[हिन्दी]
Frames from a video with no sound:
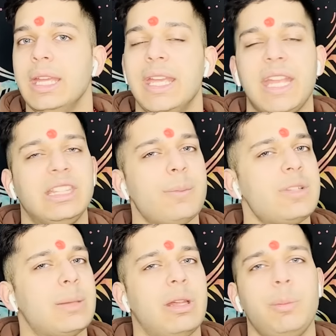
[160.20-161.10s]
एकदम
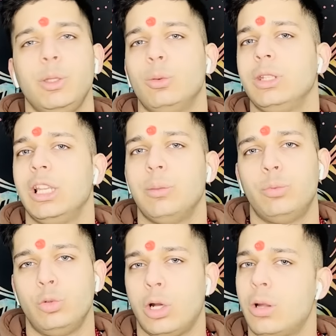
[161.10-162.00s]
समर्पित हो उनके लिए
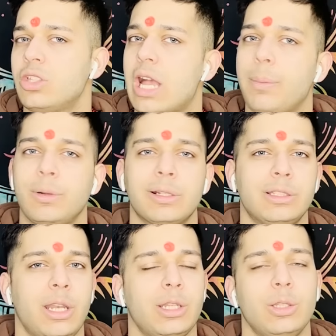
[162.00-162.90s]
पूरा और जाप
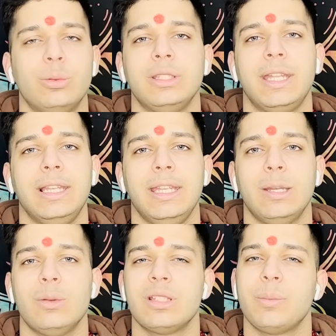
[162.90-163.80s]
करते रहते हो उनके लिए
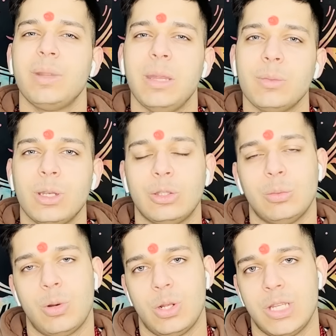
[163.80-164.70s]
उनसे प्रेम करते हो
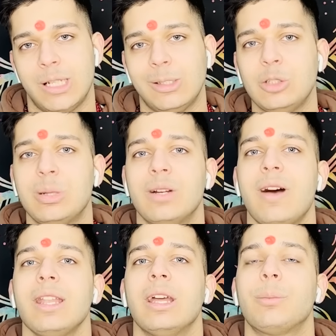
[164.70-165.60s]
बहुत ज्यादा तो
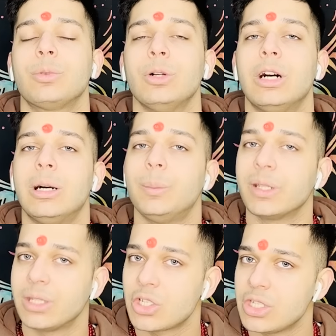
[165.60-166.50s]
भगवान आपको
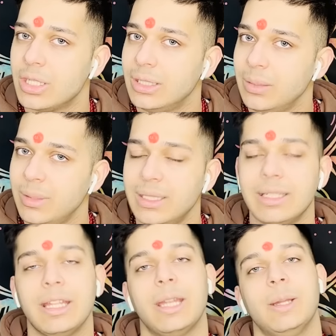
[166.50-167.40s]
अप्रत्यक्ष सिद्धि भी
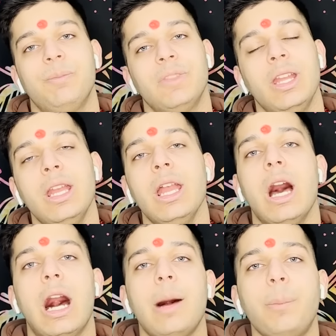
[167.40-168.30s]
देते हैं
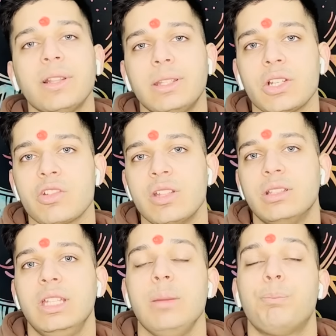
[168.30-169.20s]
अप्रत्यक्ष
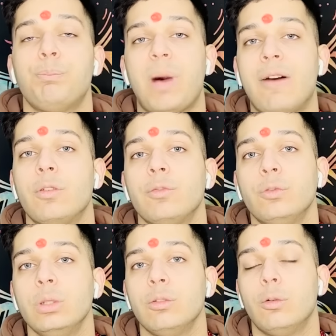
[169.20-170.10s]
सिद्धि
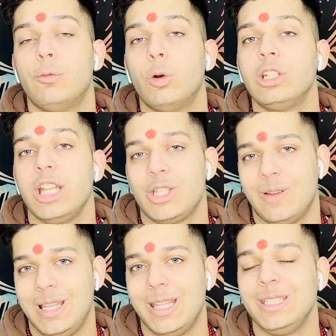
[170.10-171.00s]
पावरफुल वोल्टेज
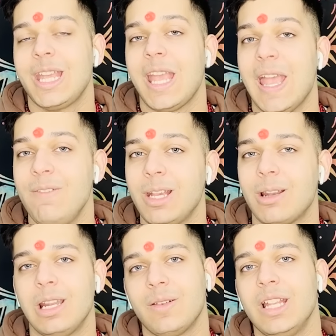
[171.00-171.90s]
वाली यानी कि हैवी
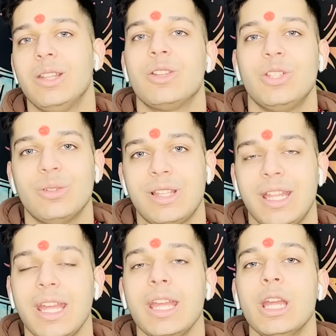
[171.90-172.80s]
करंट वाली एनर्जी होती
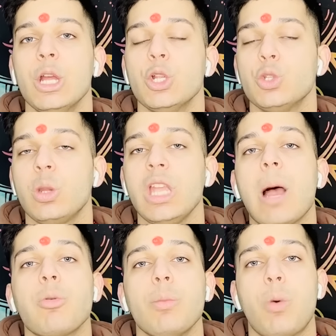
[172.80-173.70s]
है जो कि
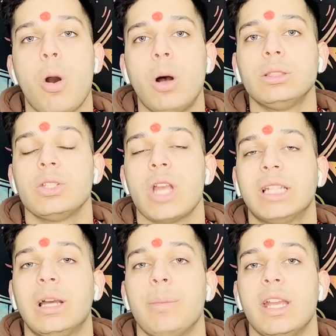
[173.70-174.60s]
आपको बहुत
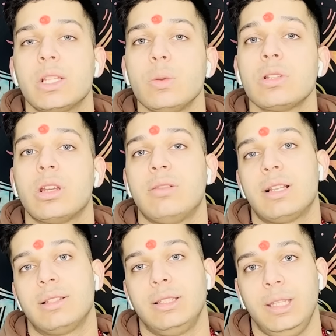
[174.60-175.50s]
ज्यादा महसूस करवा सकती है